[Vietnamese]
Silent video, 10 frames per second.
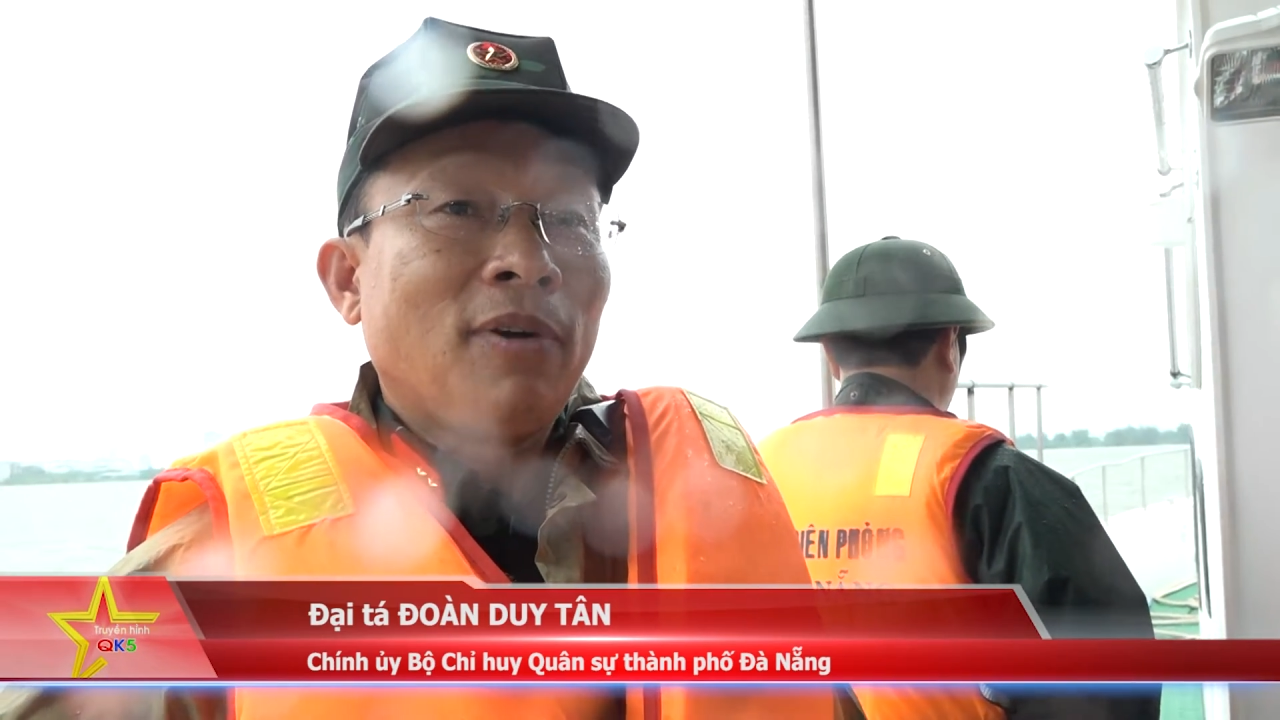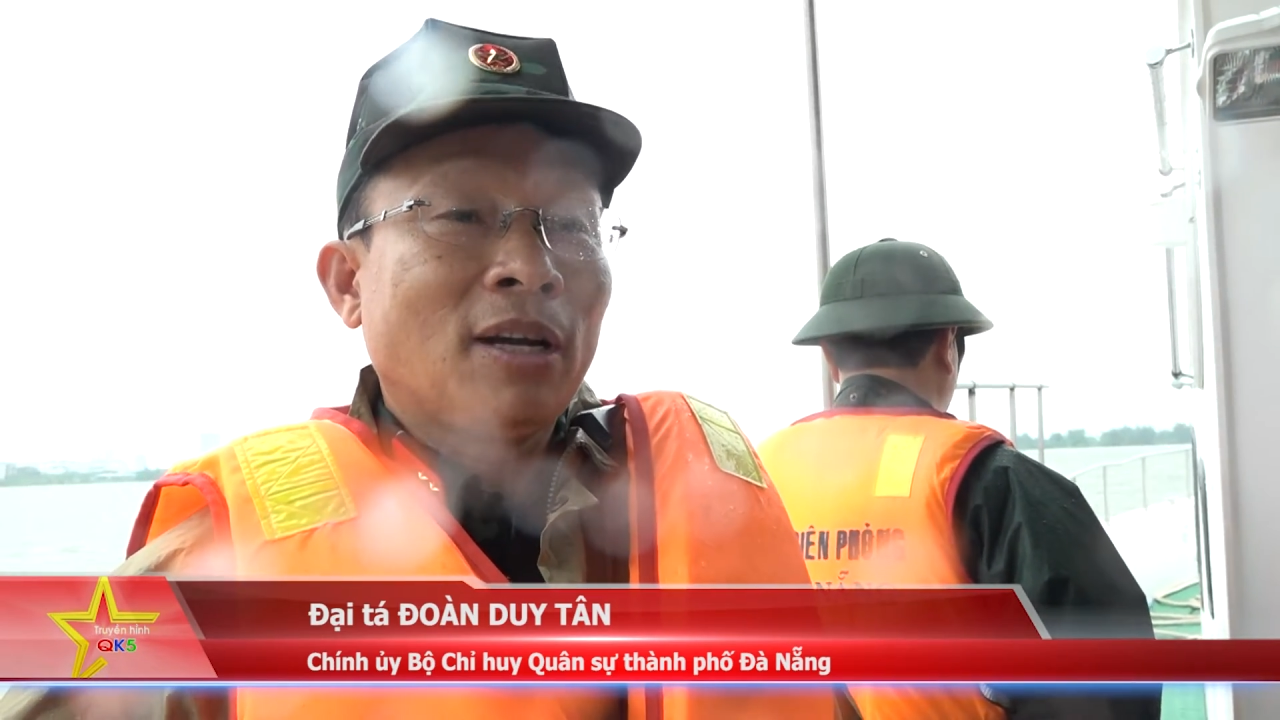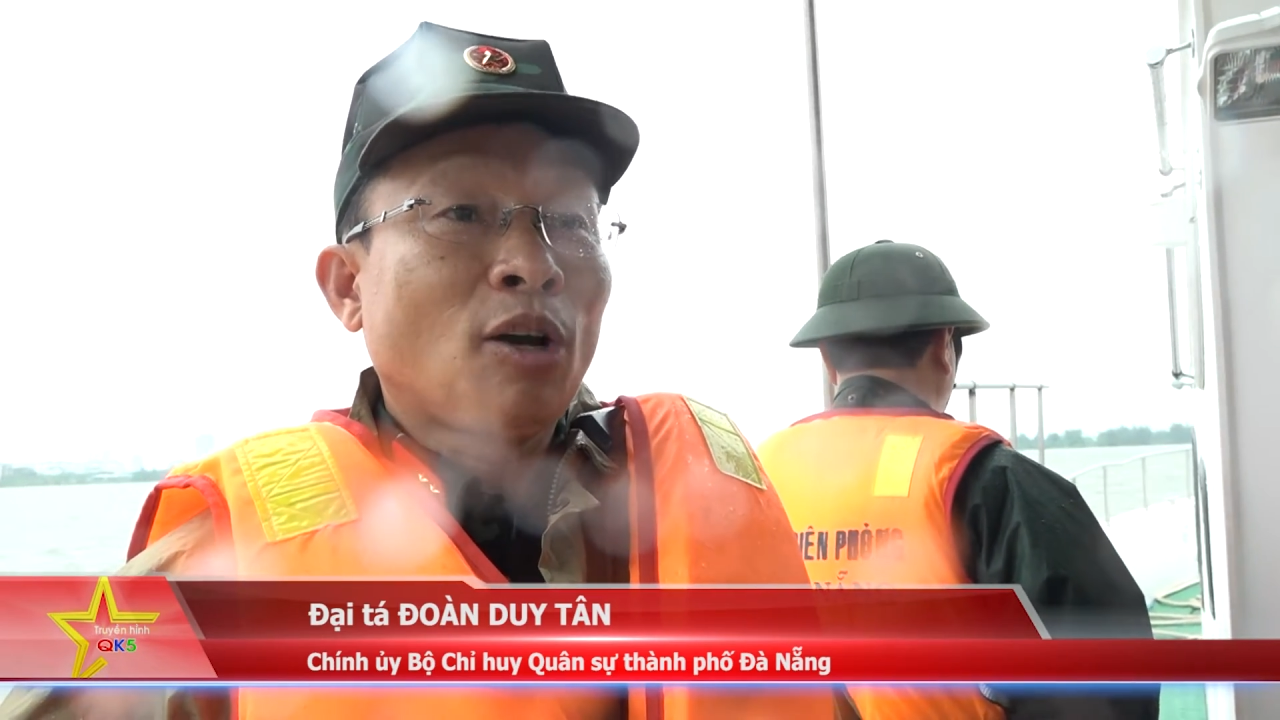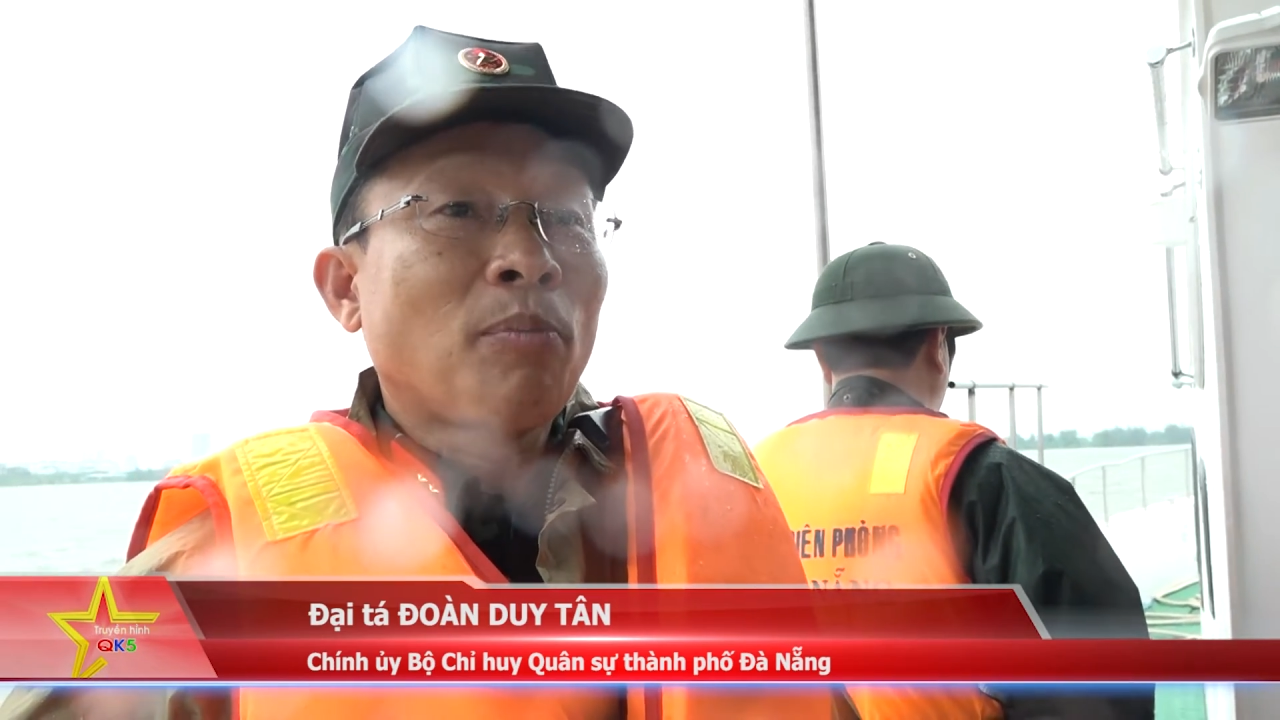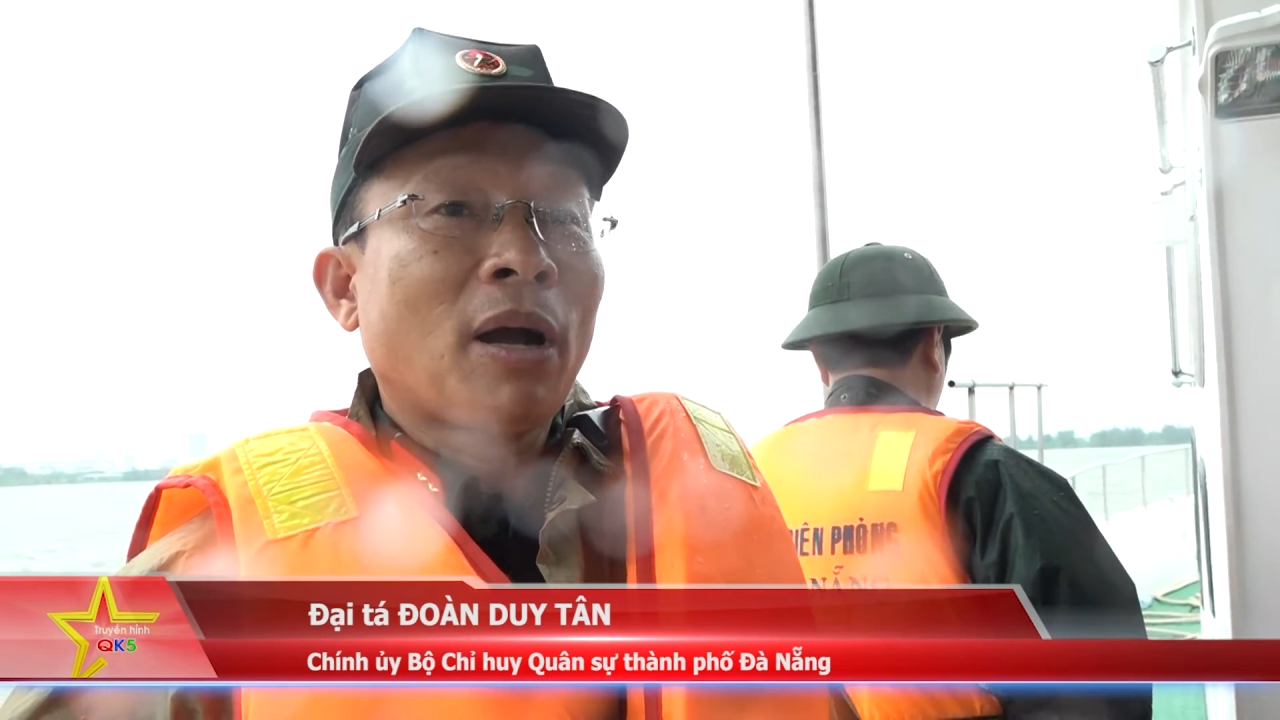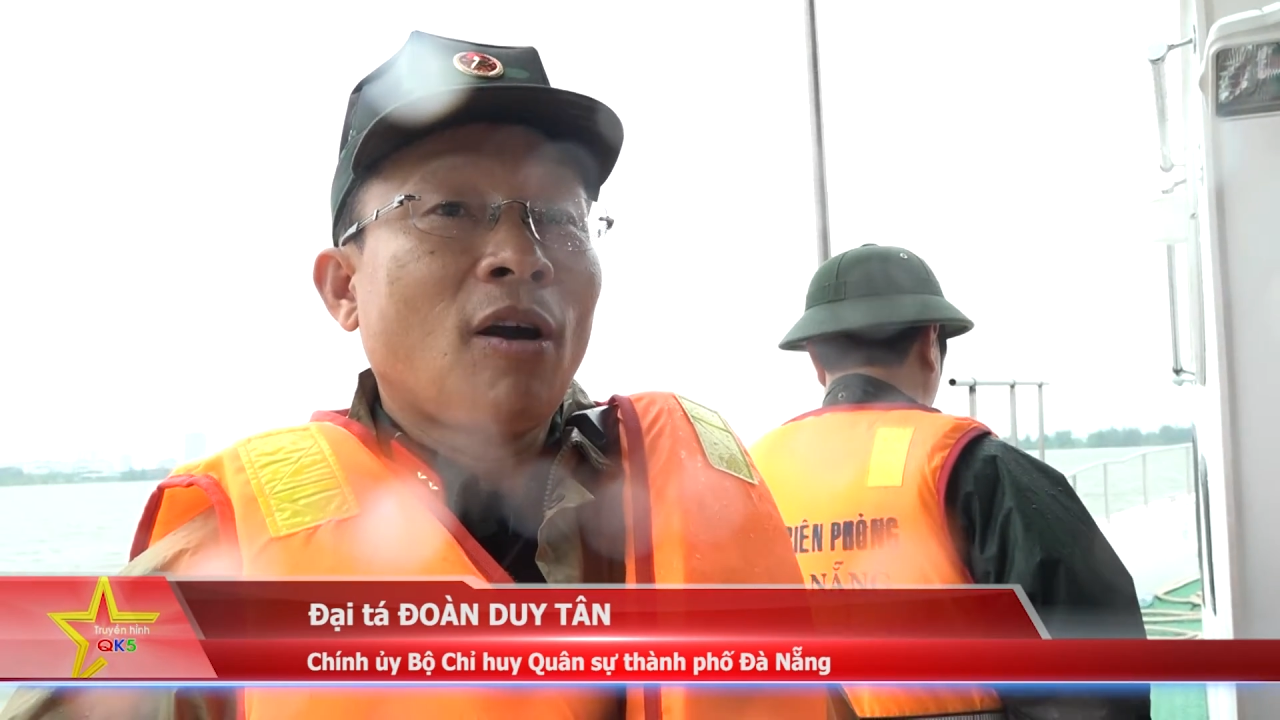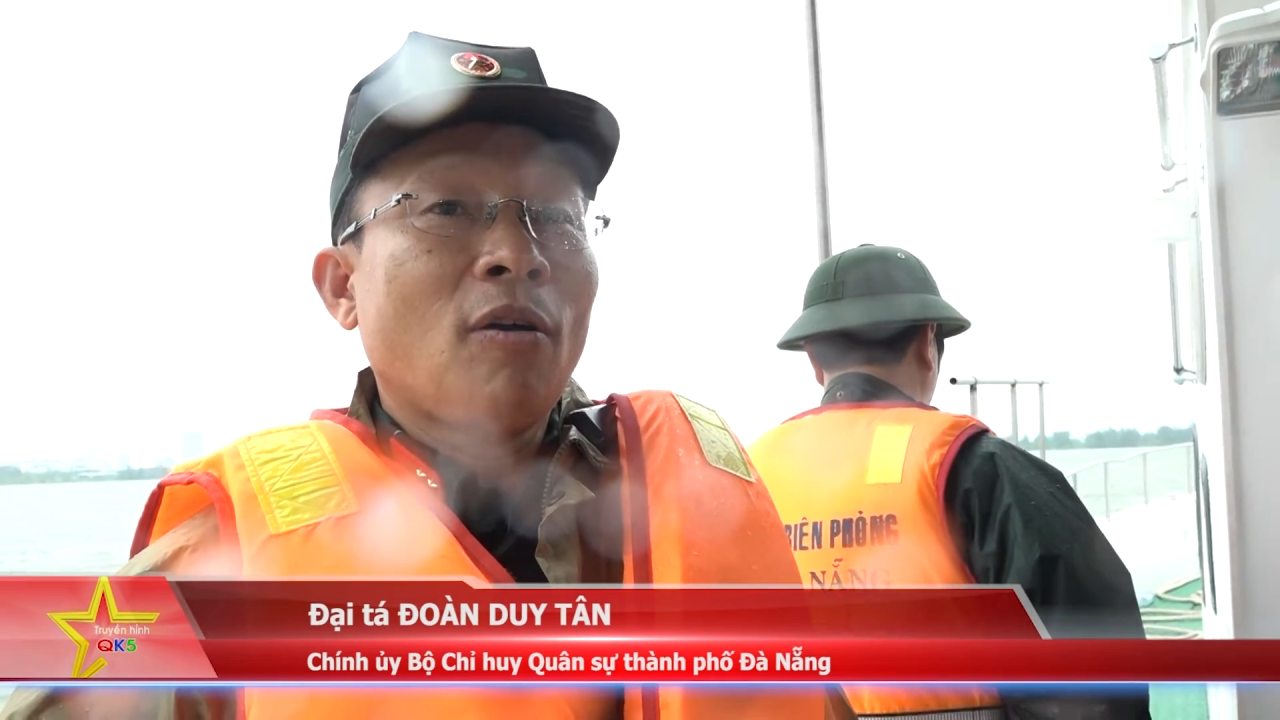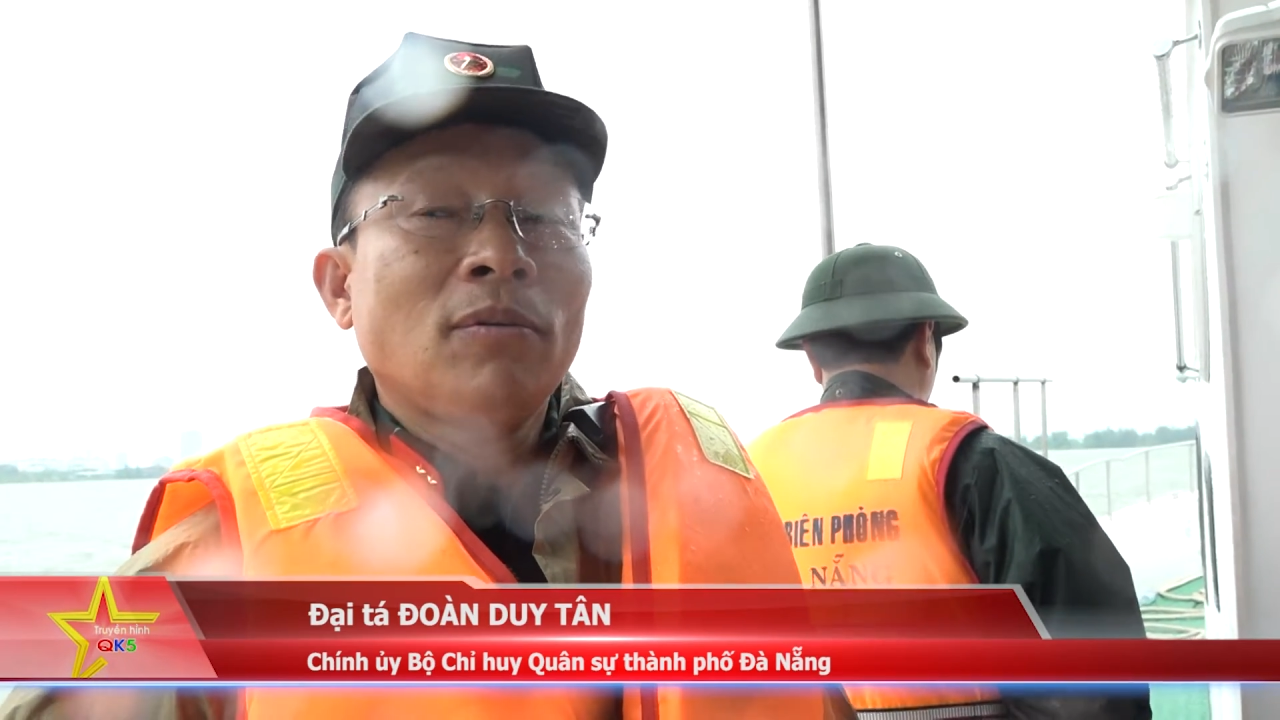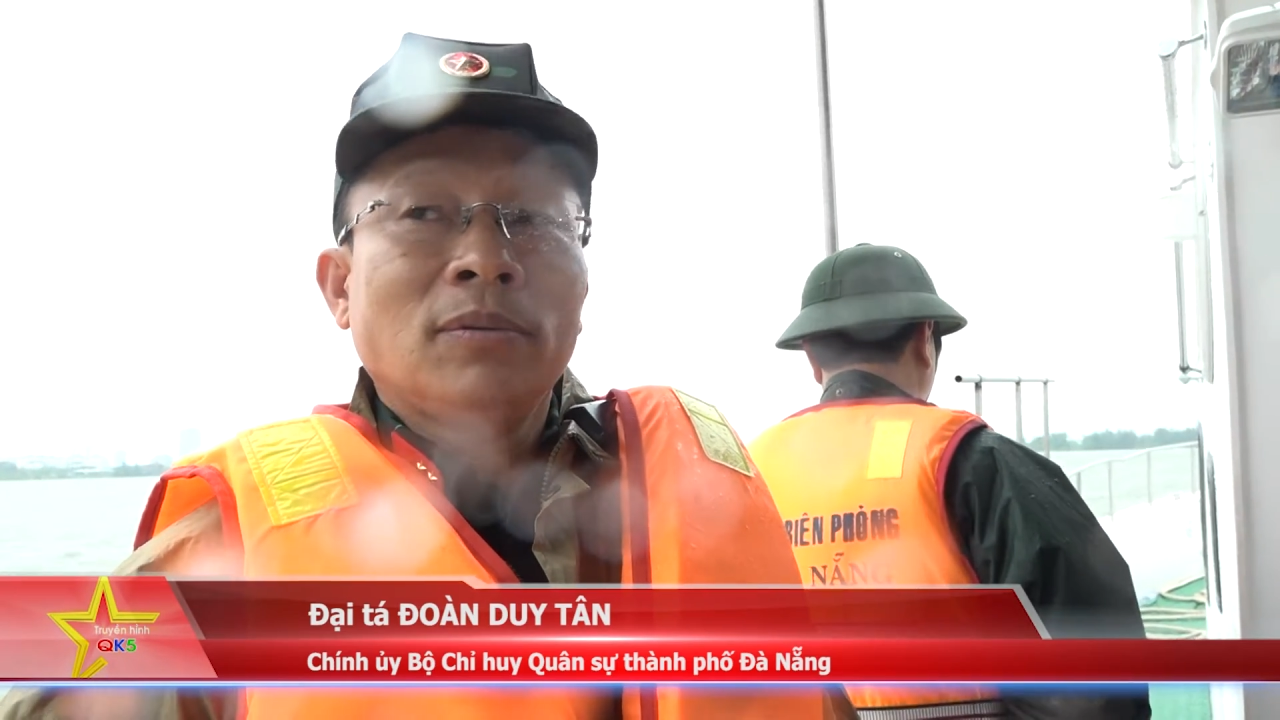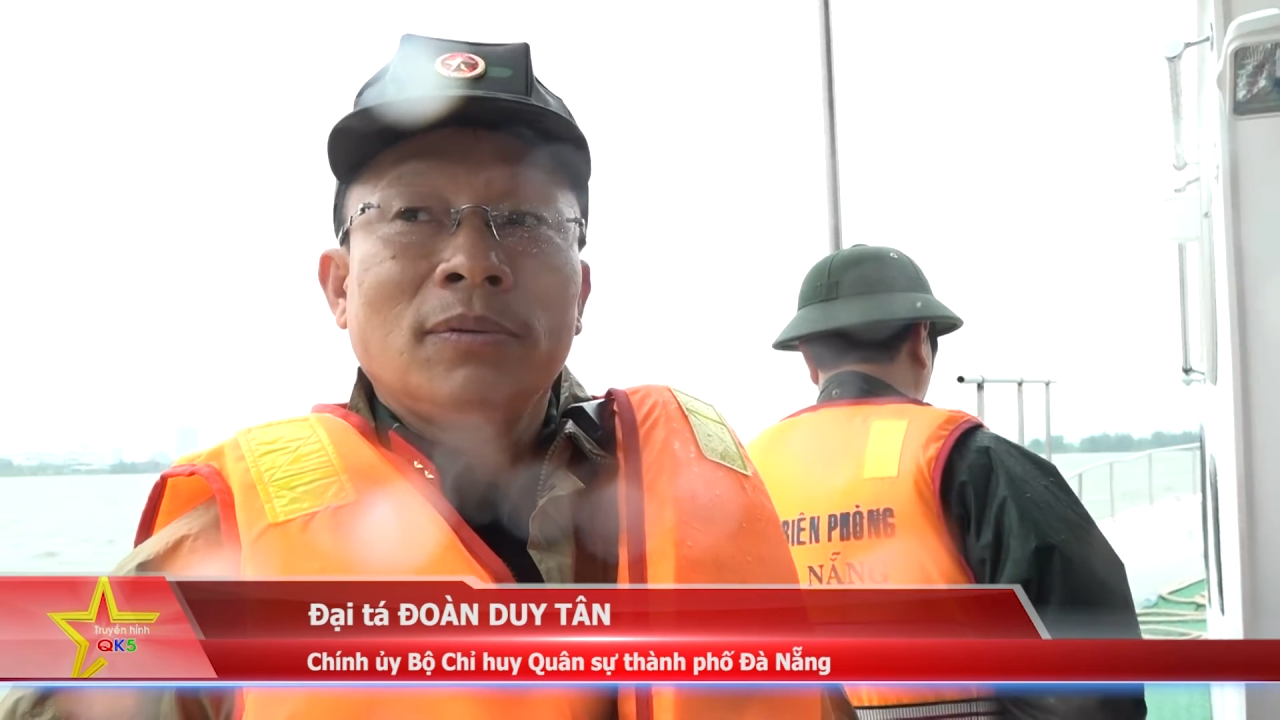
vận động bà con